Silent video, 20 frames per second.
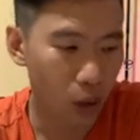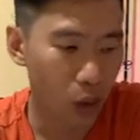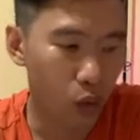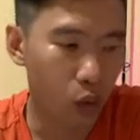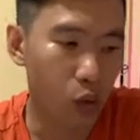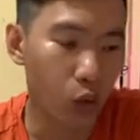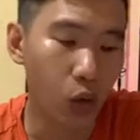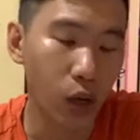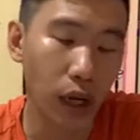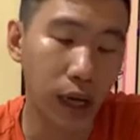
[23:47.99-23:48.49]

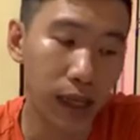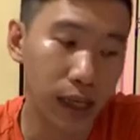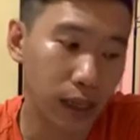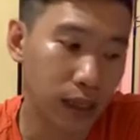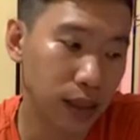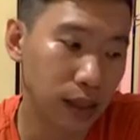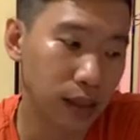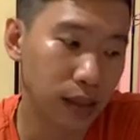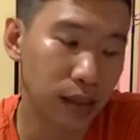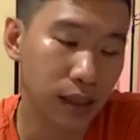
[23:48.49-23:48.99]
ukuran
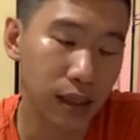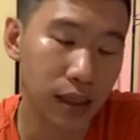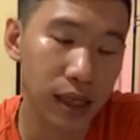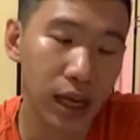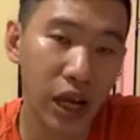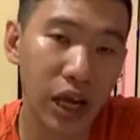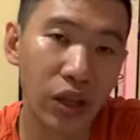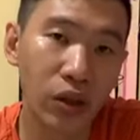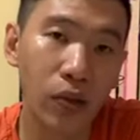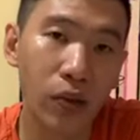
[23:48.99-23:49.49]
yang
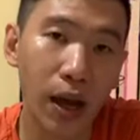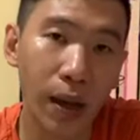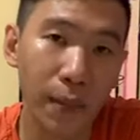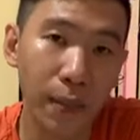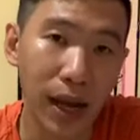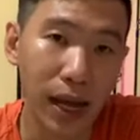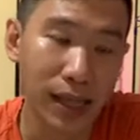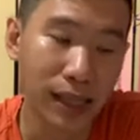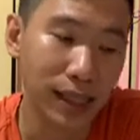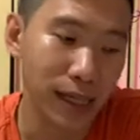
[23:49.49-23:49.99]
tersedia itu
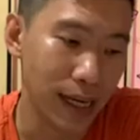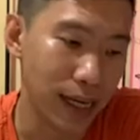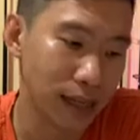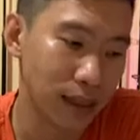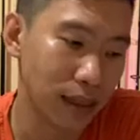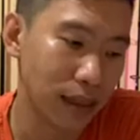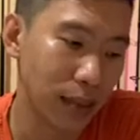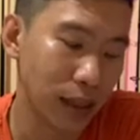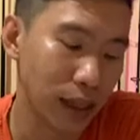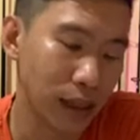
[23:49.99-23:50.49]
apa aja ya
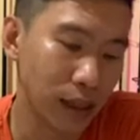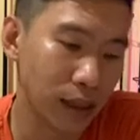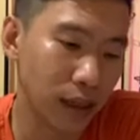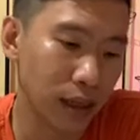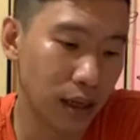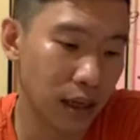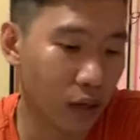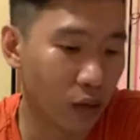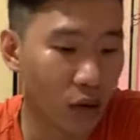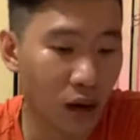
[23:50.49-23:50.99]
sahabat yang
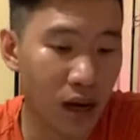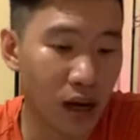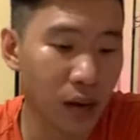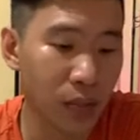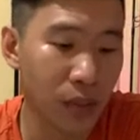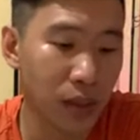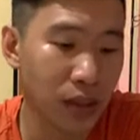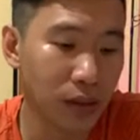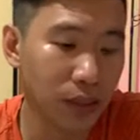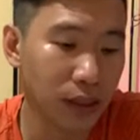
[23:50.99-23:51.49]
ya kurang
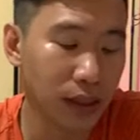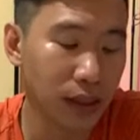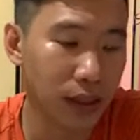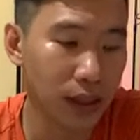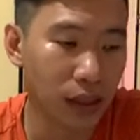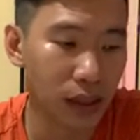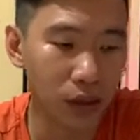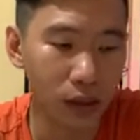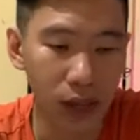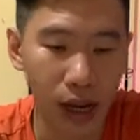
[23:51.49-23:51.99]
lebih
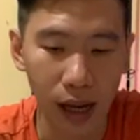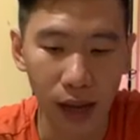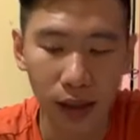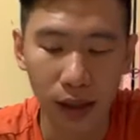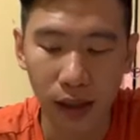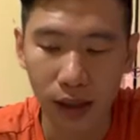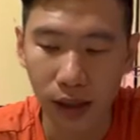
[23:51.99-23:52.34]
seperti itulah.